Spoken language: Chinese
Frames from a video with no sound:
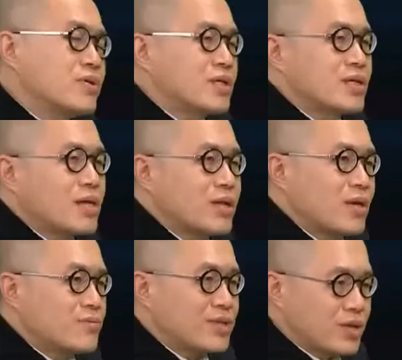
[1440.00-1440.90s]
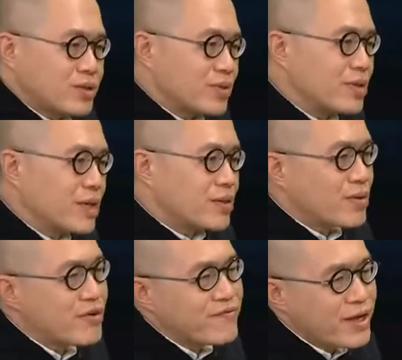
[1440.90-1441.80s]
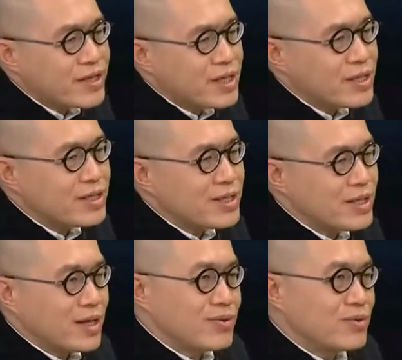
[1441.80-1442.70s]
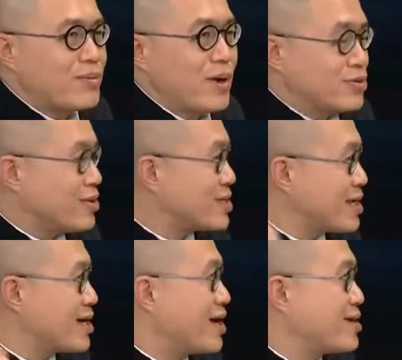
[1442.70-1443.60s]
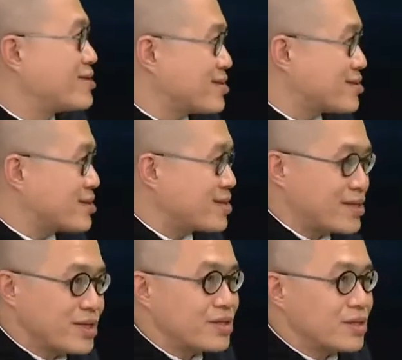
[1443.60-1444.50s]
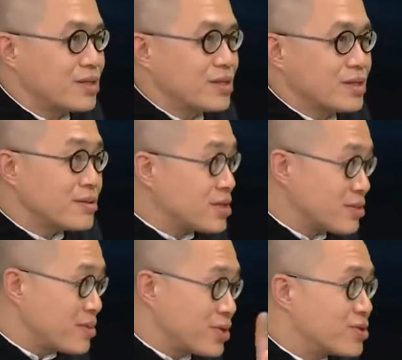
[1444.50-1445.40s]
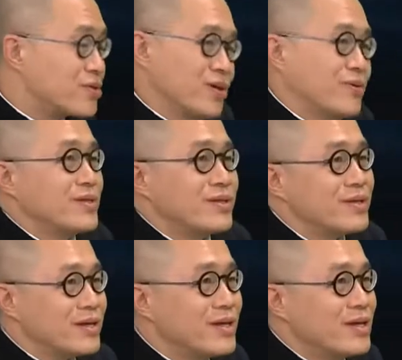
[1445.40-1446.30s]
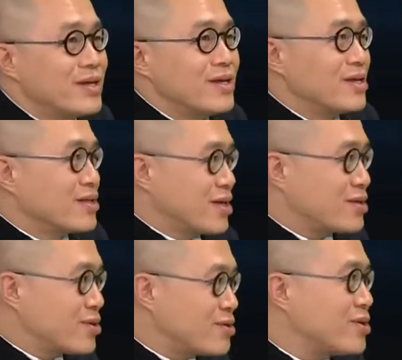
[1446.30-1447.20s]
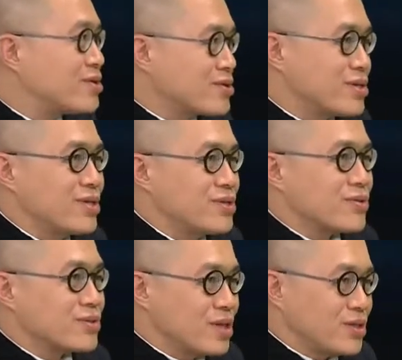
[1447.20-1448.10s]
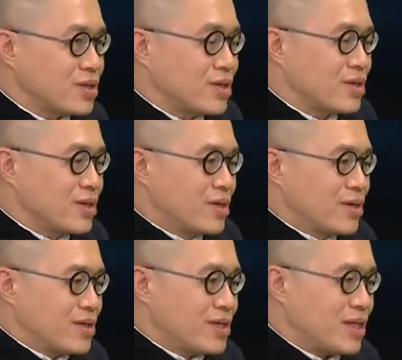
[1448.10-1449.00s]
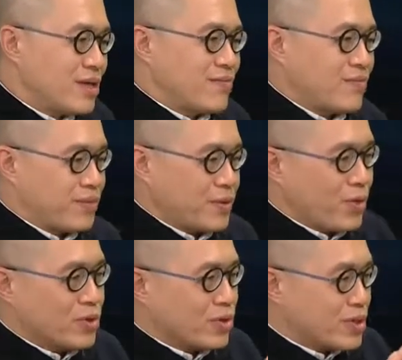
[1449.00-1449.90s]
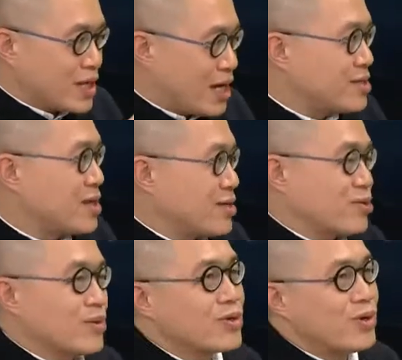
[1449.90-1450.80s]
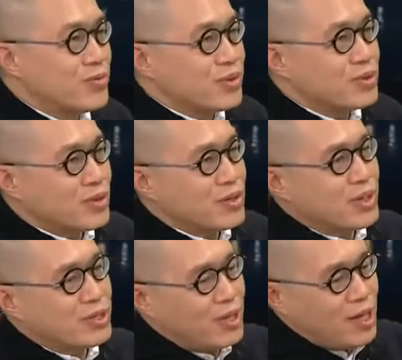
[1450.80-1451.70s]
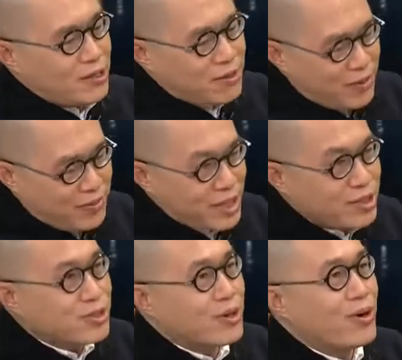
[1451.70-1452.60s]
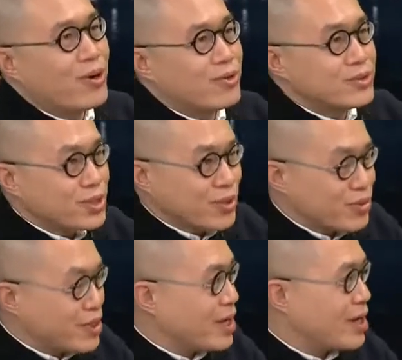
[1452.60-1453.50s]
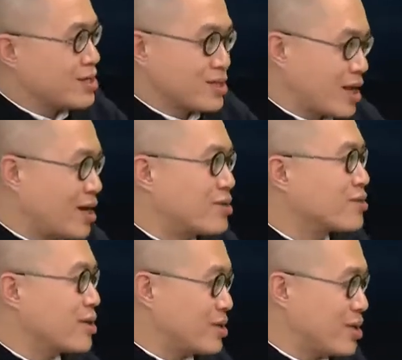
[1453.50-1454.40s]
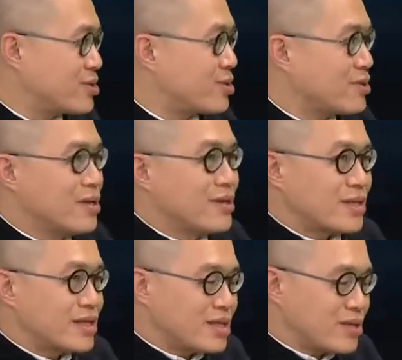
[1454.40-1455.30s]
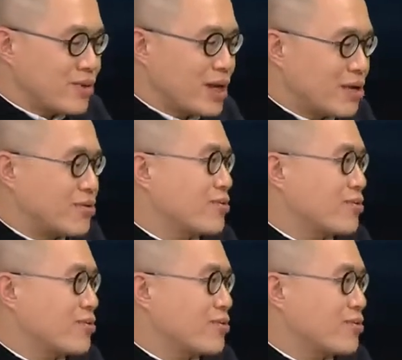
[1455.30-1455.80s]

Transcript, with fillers: 如说，像刚才我们讲就业，你会发现，其实现在很多跑去参加 ISIS 的那些年轻人，他其实没有就业问题，他纯粹就是一种，真的是现在过去常讲的所谓恐怖主义温床。什么贫穷、就业，这当然都很严重，但现在越来越